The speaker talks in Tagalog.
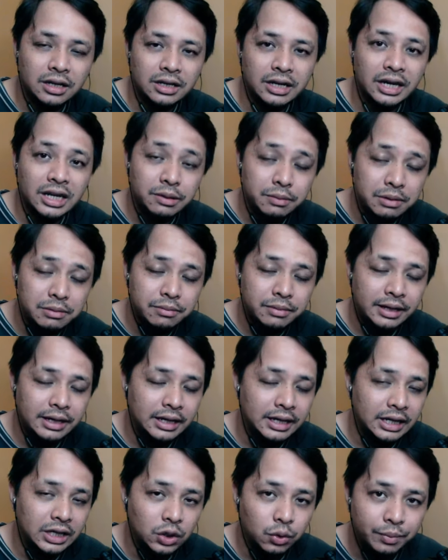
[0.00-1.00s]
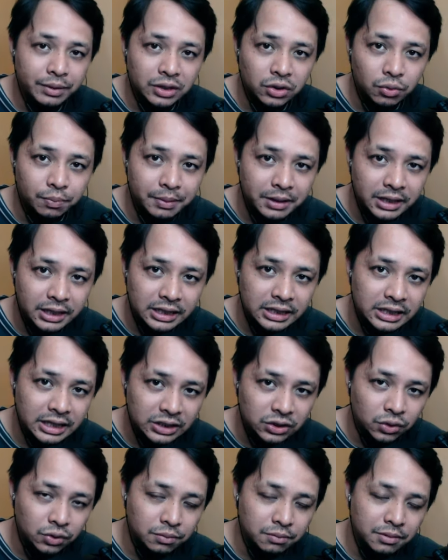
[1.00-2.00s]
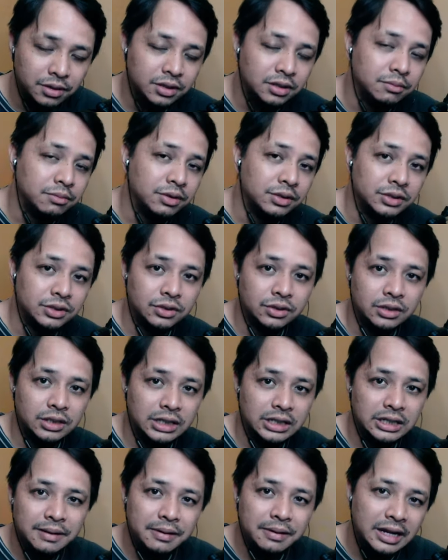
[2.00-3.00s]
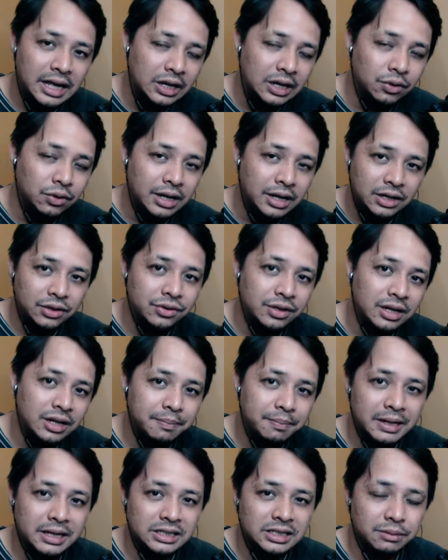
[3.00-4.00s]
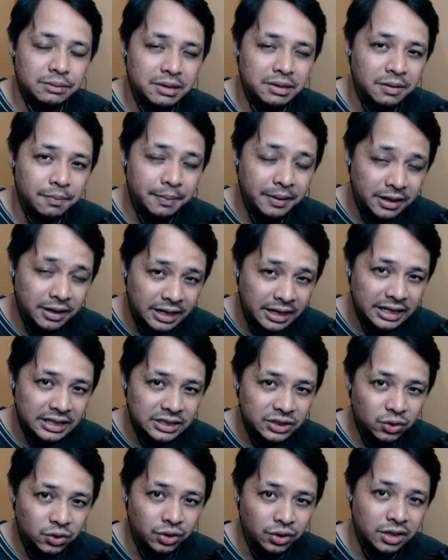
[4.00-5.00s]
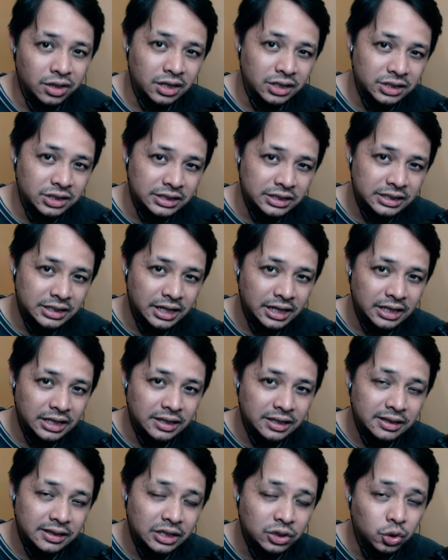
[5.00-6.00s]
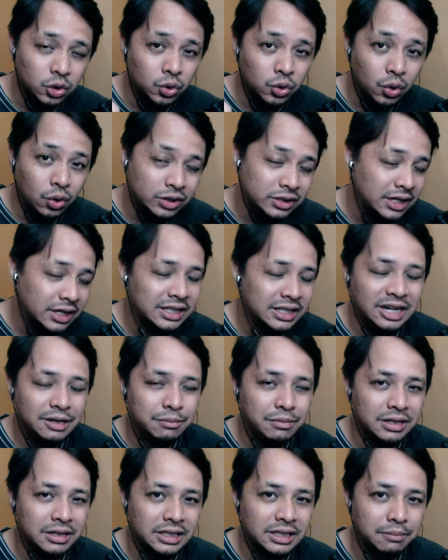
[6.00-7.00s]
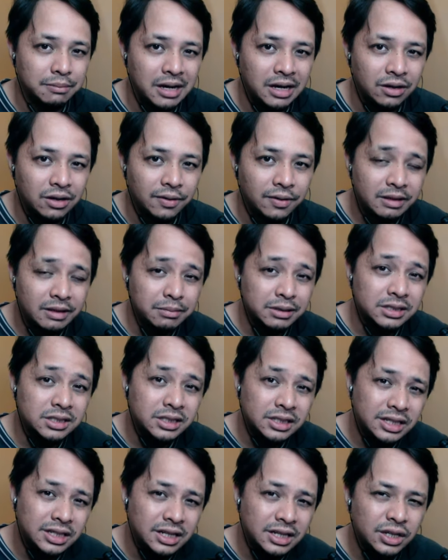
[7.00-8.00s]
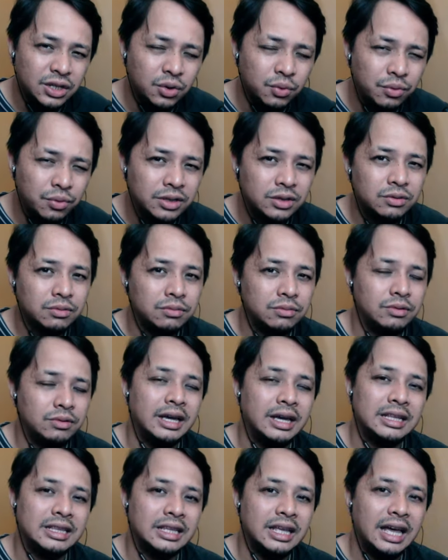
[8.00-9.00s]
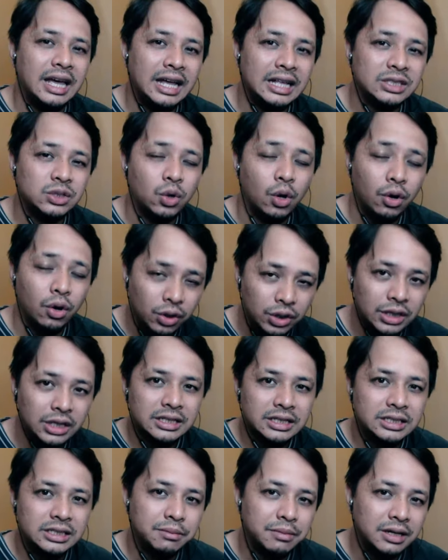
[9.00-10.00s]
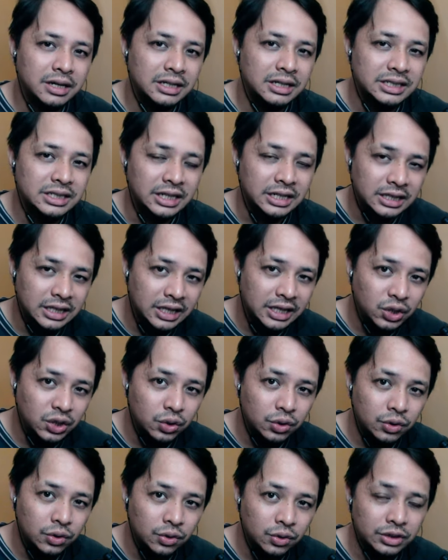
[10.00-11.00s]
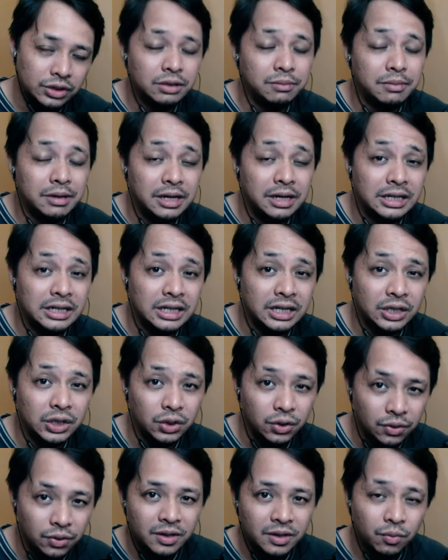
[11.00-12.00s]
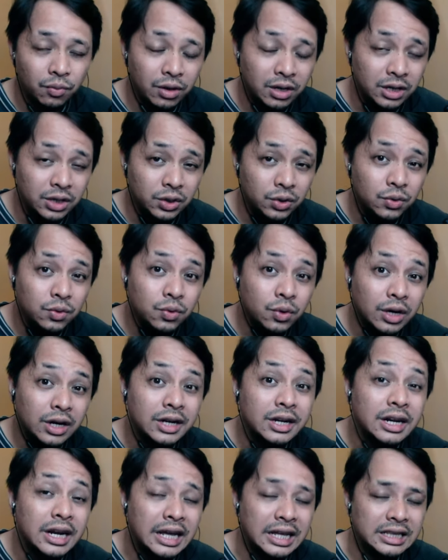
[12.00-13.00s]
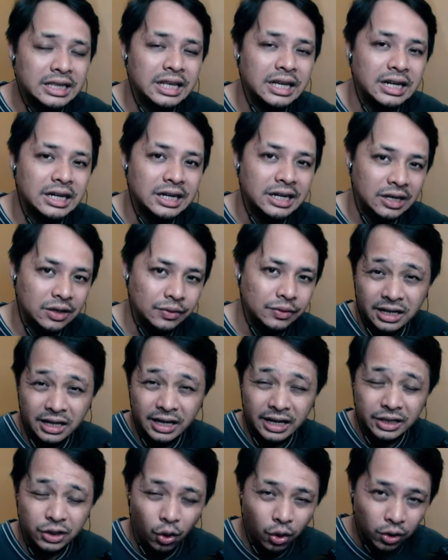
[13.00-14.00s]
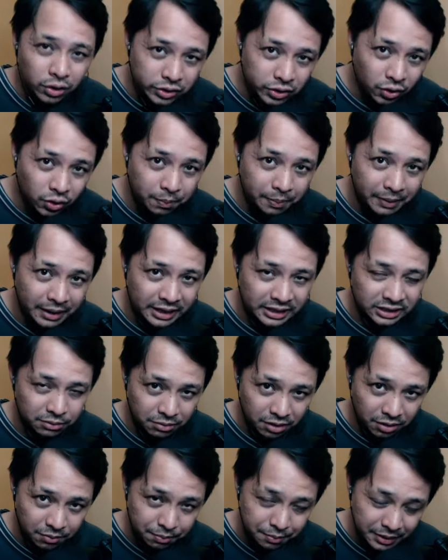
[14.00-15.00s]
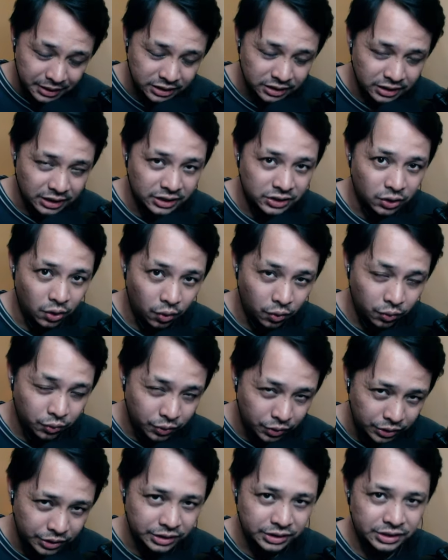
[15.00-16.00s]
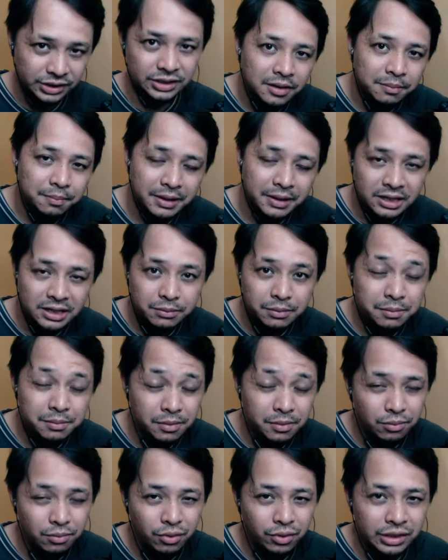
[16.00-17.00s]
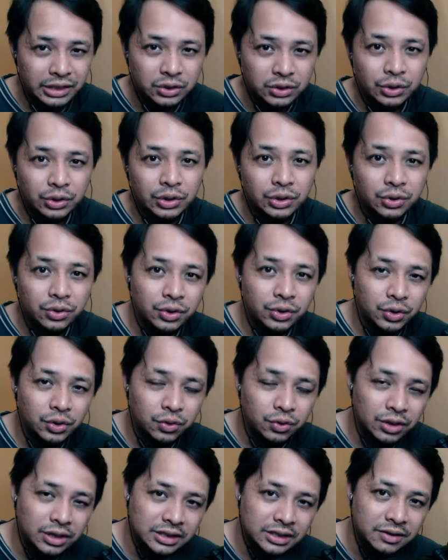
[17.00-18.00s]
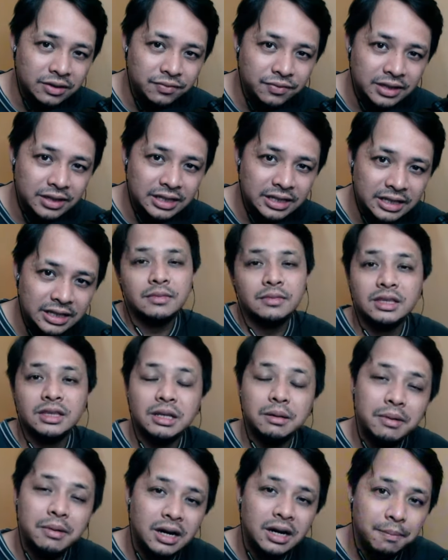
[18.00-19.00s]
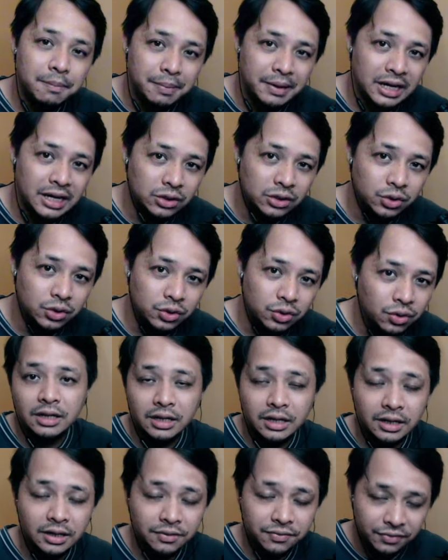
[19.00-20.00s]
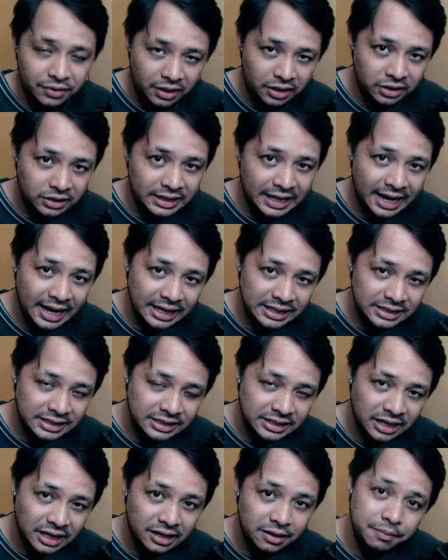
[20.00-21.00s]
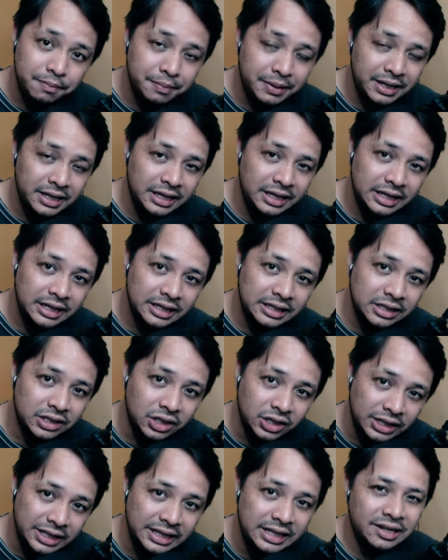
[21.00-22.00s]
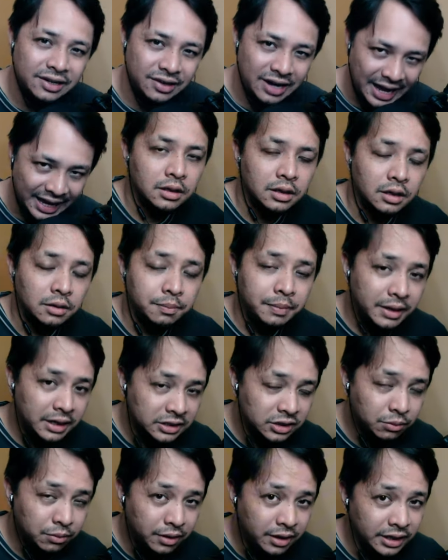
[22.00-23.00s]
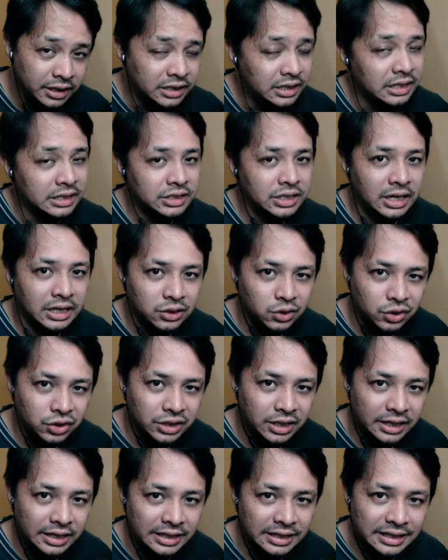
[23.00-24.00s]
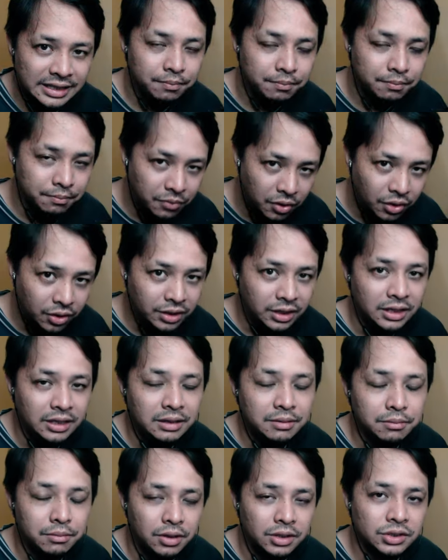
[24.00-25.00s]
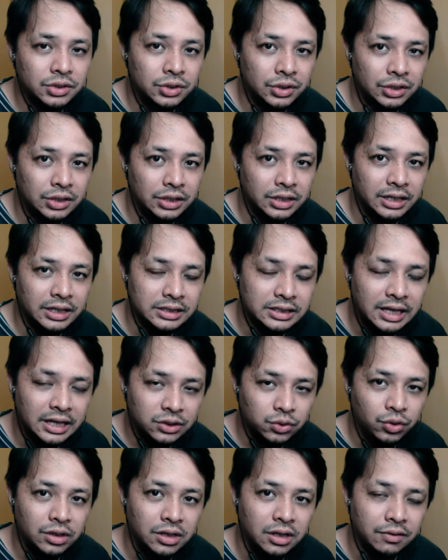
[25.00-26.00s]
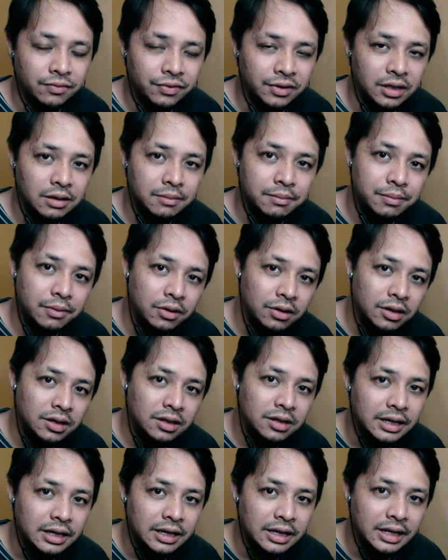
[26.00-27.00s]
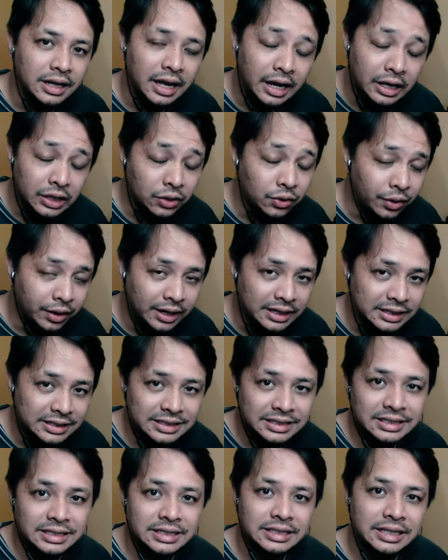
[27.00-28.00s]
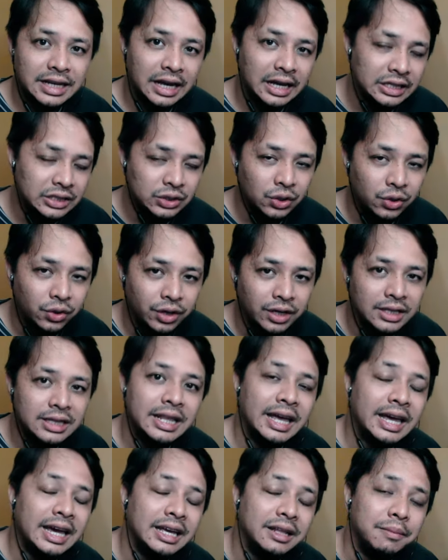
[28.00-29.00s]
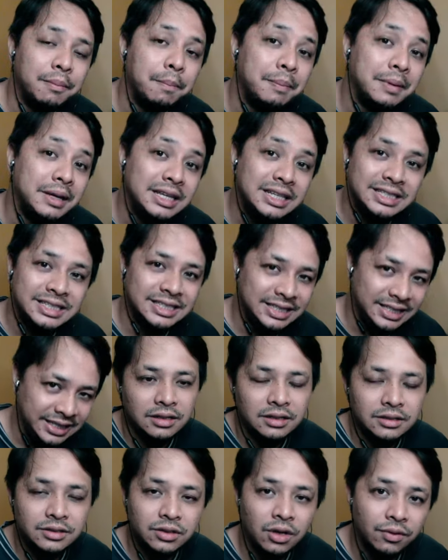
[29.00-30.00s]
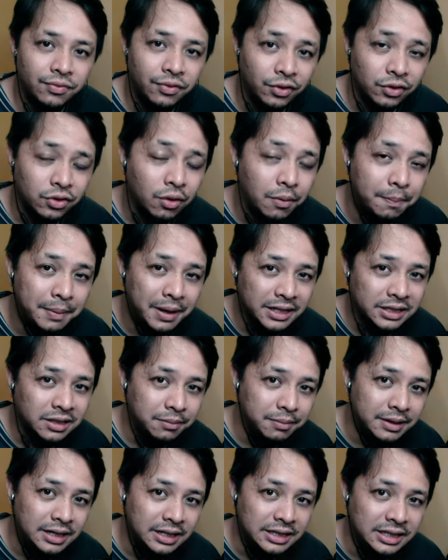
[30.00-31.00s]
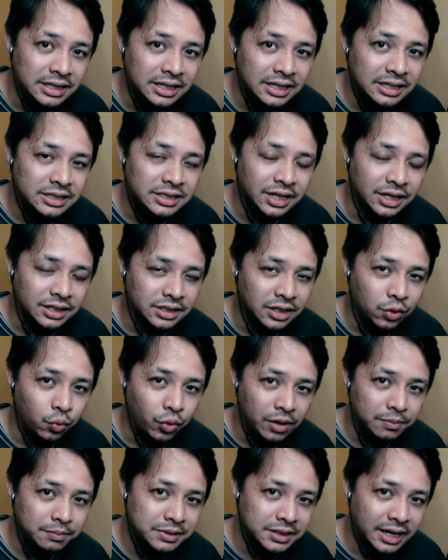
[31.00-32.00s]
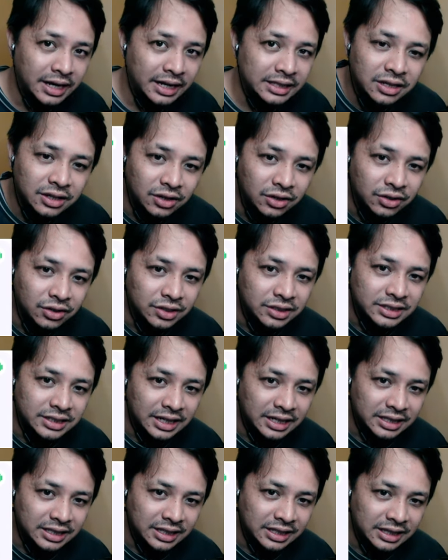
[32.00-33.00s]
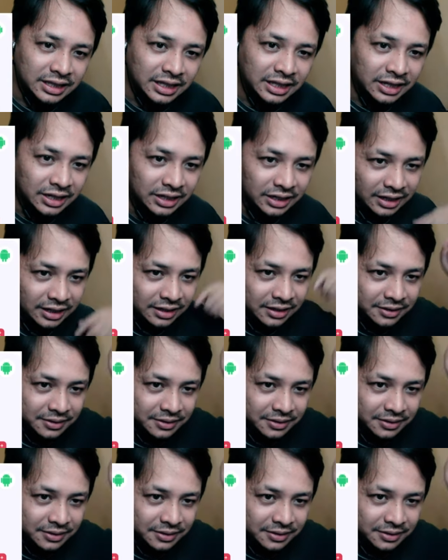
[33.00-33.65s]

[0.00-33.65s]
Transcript: Kaya naman marerecommend ko pa rin itong Money Monster. Lalong-lalo na para sa mga parents or guardians dyan na tutok sa kanilang mga trabaho. But still, you want to get hands-on sa mga chikiting nyo or sa mga anak nyo while you are not around. And also, para sa mga business owners, para naman monitor nyo yung activity ng mga empleyado nyo if their tasks are being being done right. And para sa mga interesado dyan, Money Monster is actually available in iOS, Android, and PC. So for compatibility, check their website or check it here.